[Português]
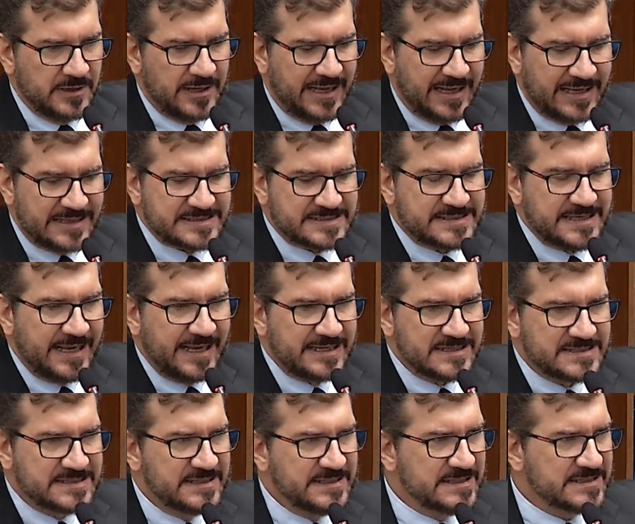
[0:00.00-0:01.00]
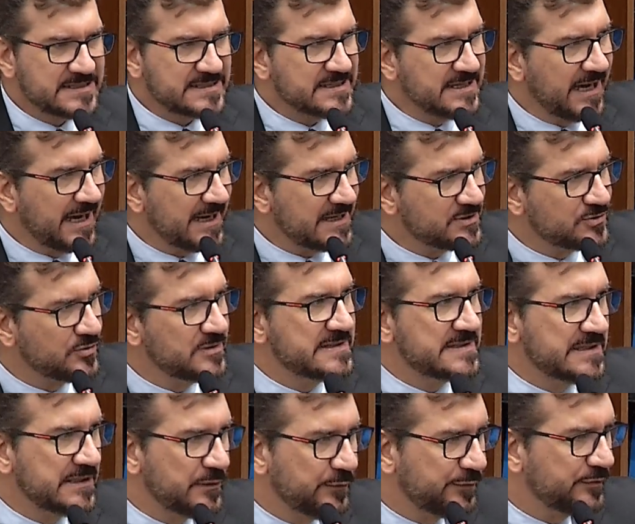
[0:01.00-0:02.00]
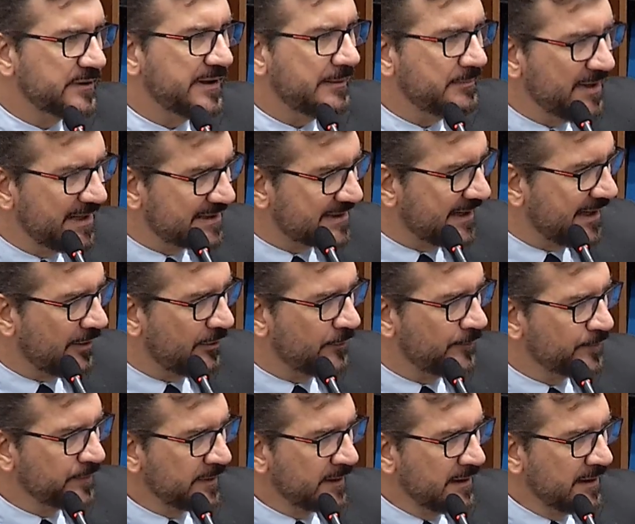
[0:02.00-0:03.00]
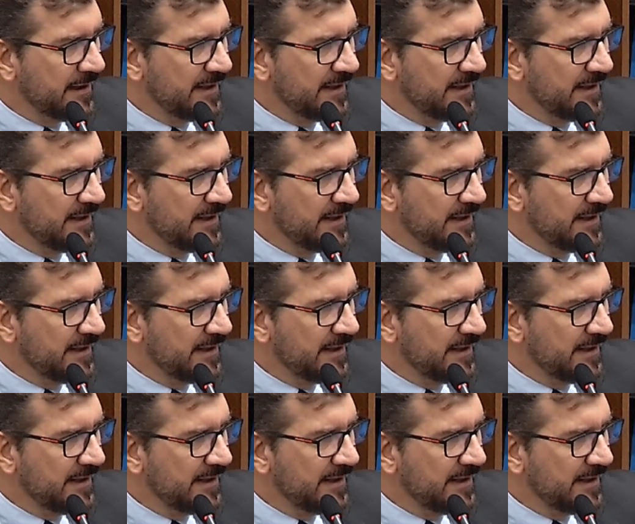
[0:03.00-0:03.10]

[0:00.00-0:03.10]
as séries iniciais do ensino fundamental